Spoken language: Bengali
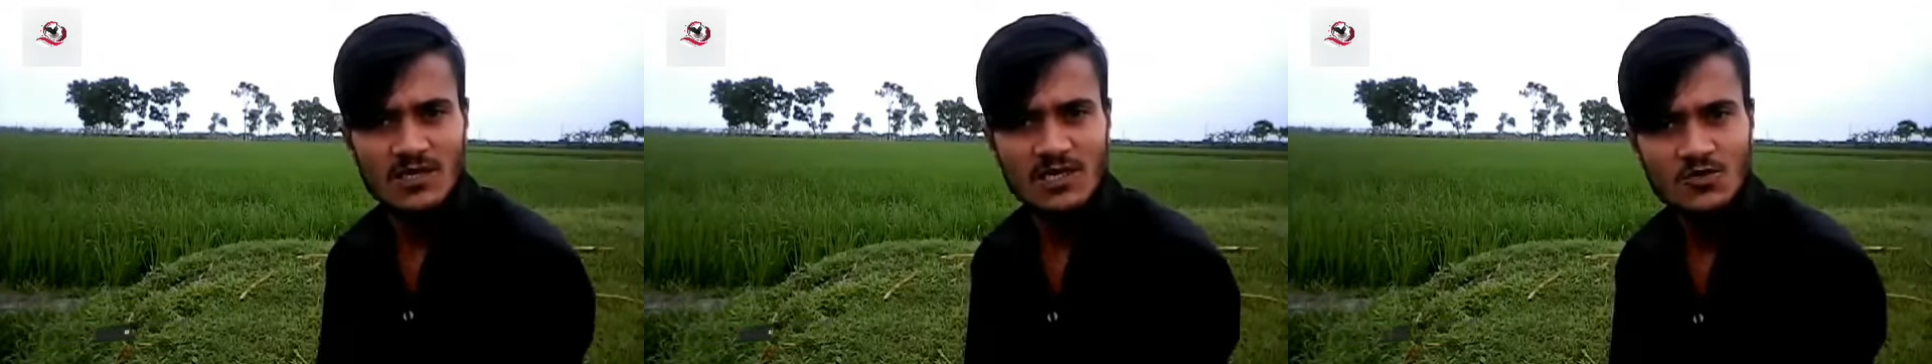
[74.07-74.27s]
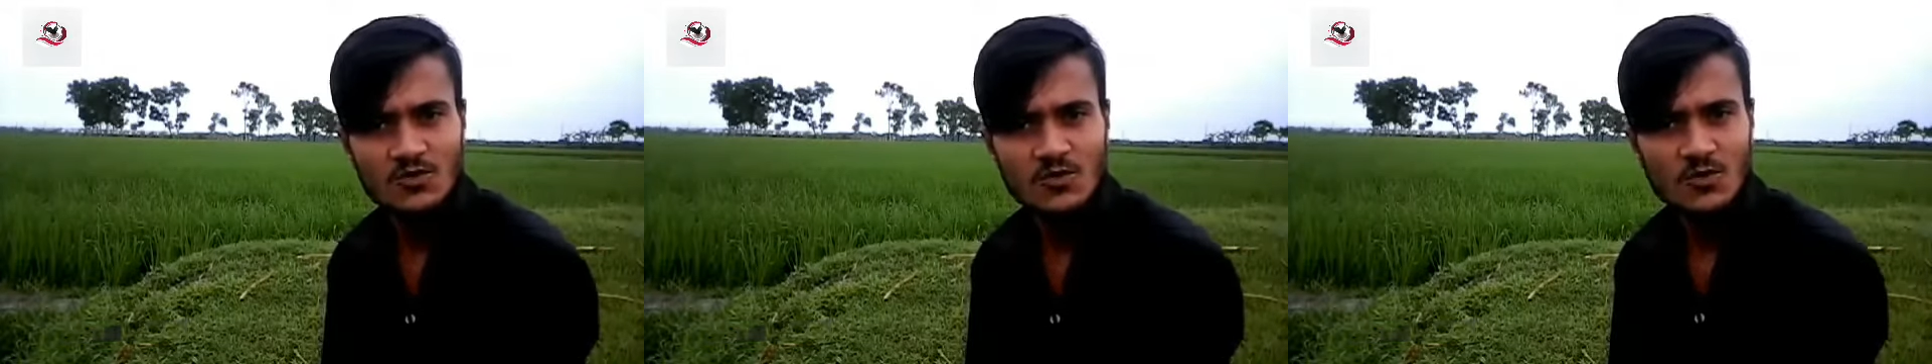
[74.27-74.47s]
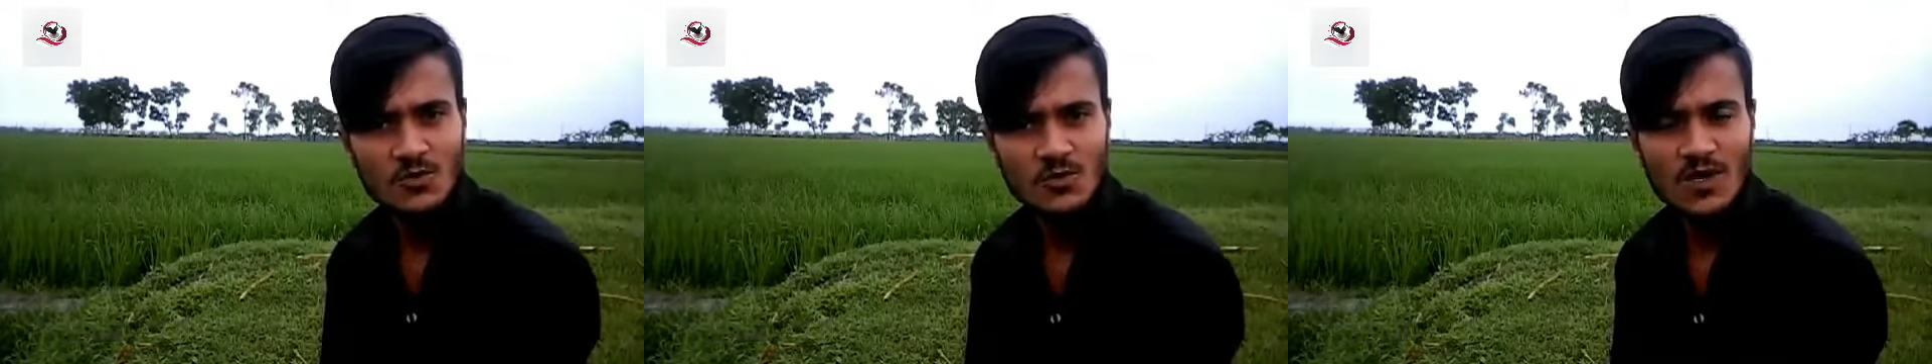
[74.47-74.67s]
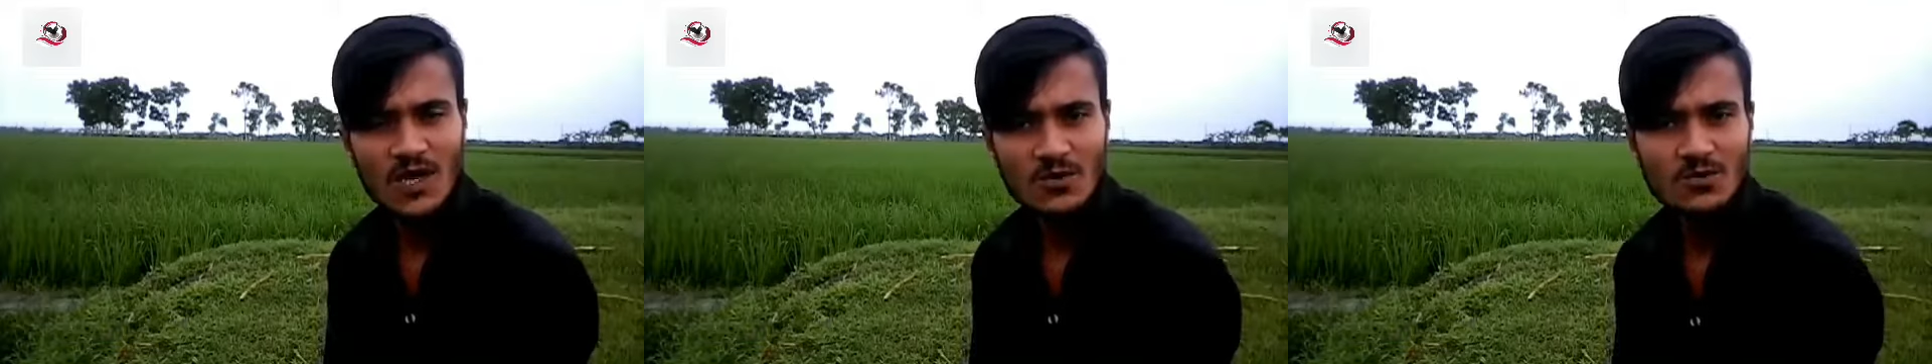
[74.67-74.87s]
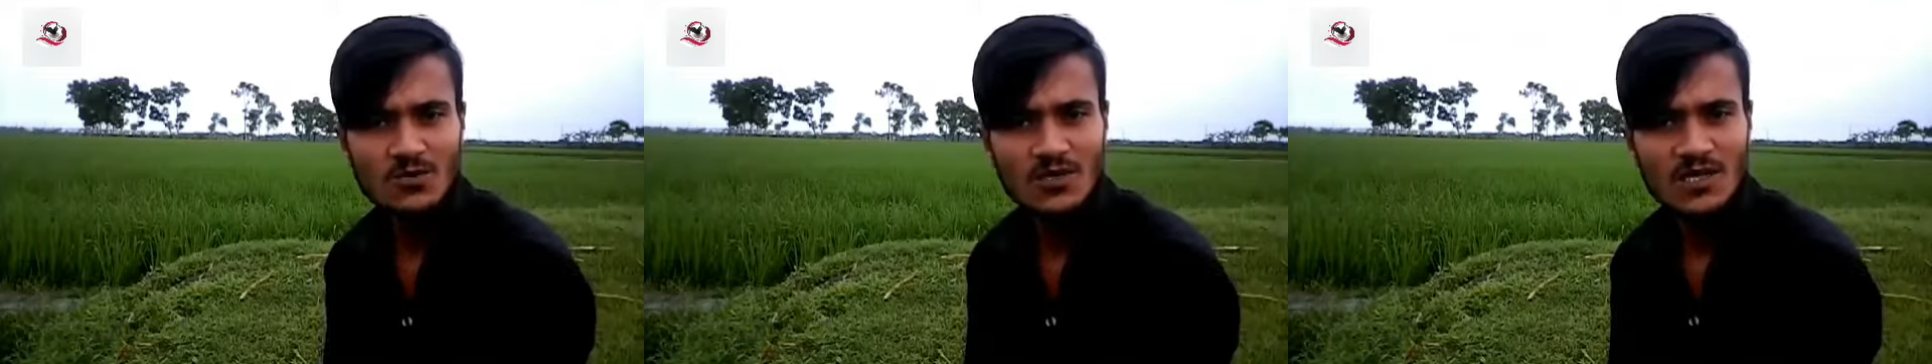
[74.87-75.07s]
কিছু
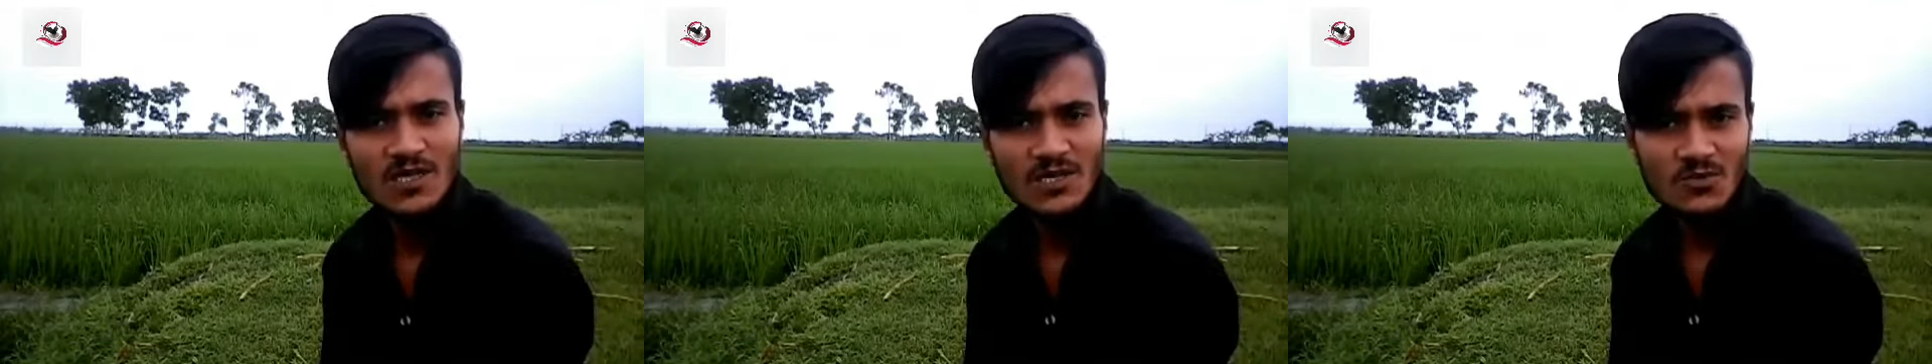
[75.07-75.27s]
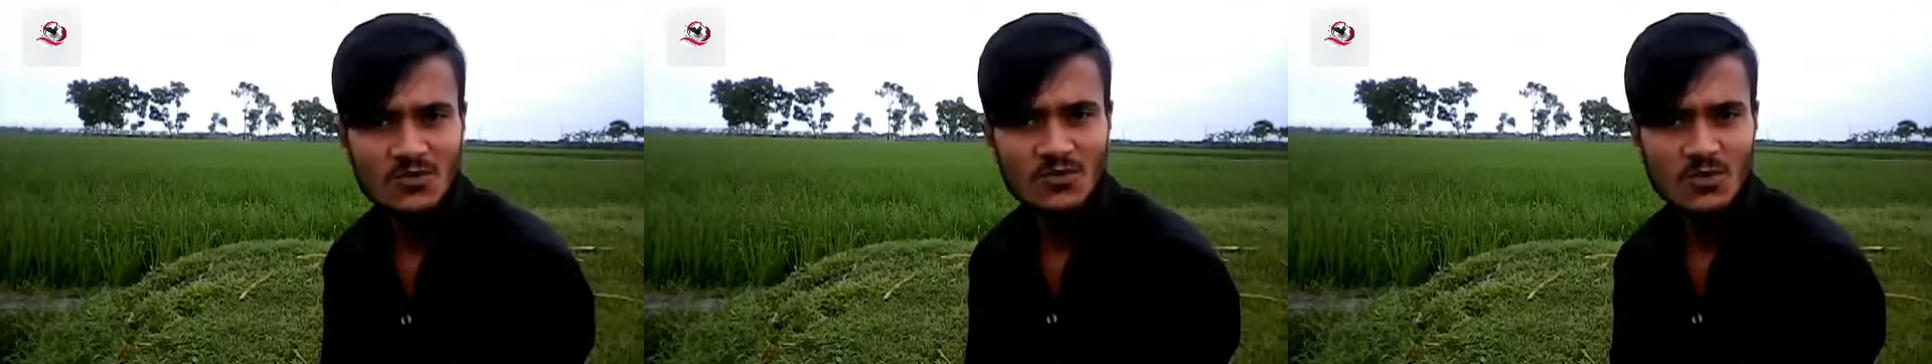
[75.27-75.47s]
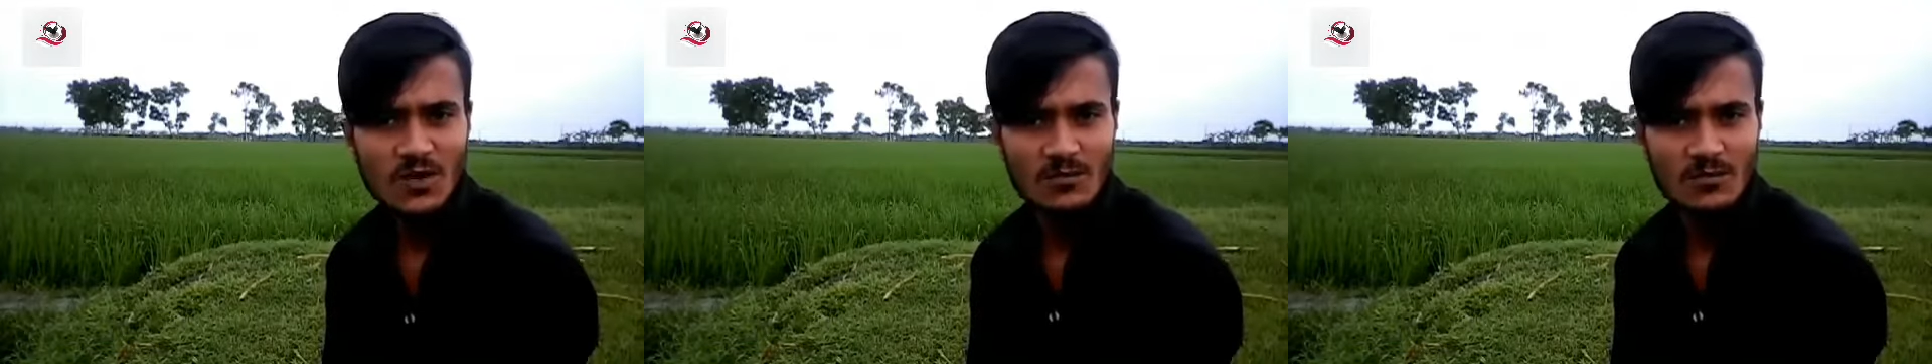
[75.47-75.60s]
গুণাগুণ কিন্তু